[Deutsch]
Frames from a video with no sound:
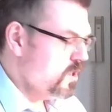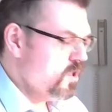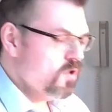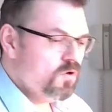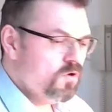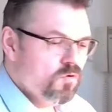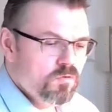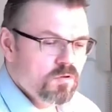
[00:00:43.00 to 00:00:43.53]

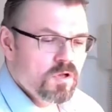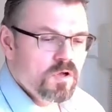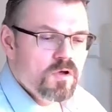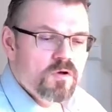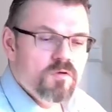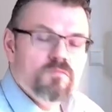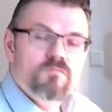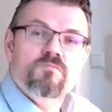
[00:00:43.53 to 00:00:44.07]
Nun
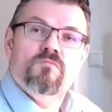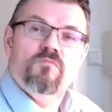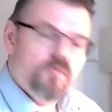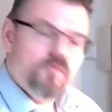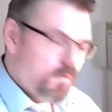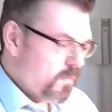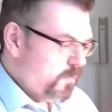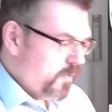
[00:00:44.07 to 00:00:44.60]

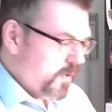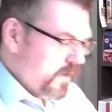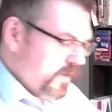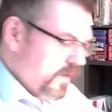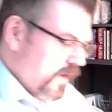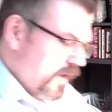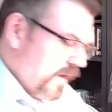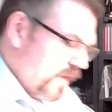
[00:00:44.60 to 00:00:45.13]
fahren wir mal in
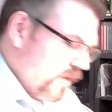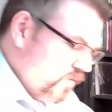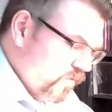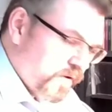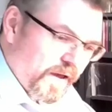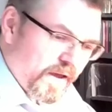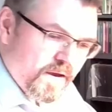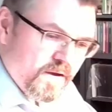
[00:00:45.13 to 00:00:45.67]
die Erregung
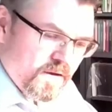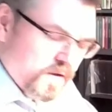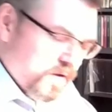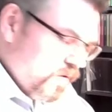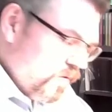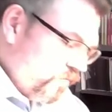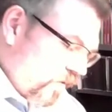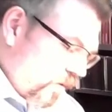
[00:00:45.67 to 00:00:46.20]
rein,
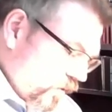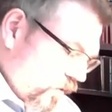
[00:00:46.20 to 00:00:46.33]
fahren wir